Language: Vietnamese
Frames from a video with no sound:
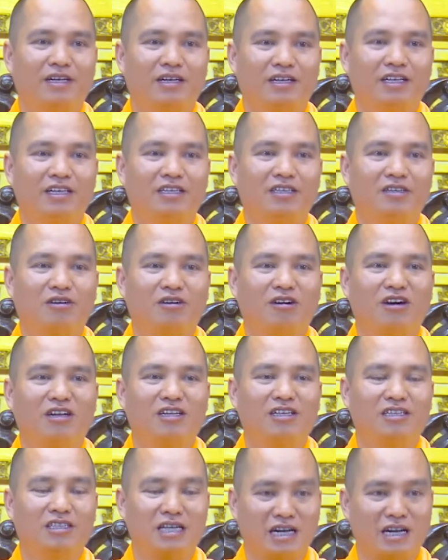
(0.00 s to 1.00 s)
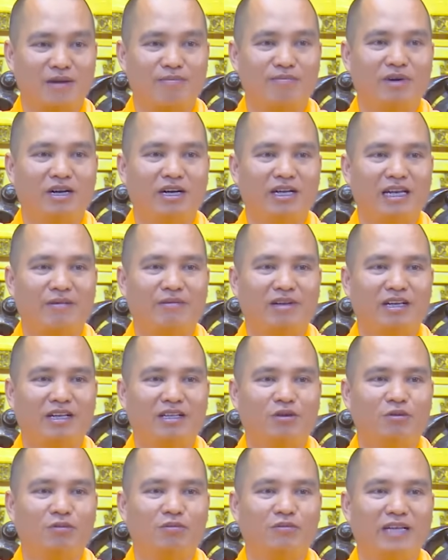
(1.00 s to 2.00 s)
đi cho con thì sang năm mới làm được cái
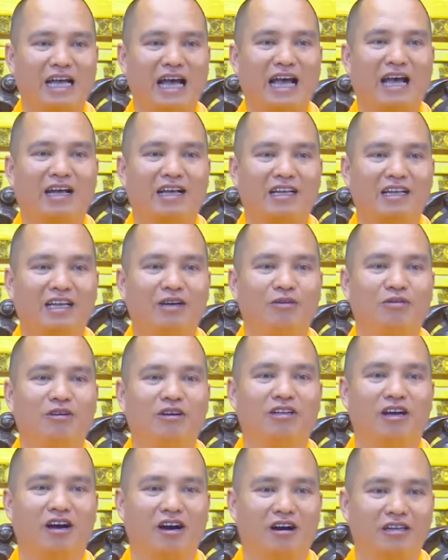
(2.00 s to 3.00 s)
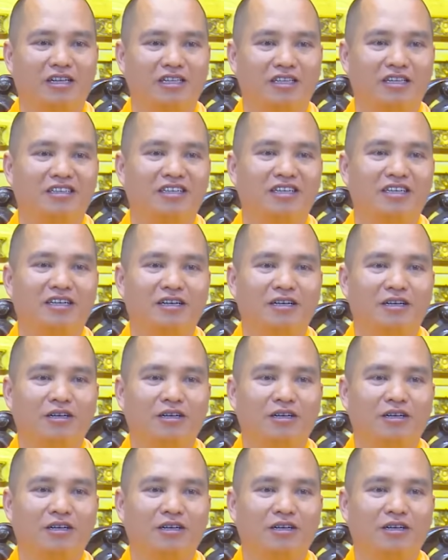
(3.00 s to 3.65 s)
túp nhà, cái lều nhỏ nhỏ để cho gì,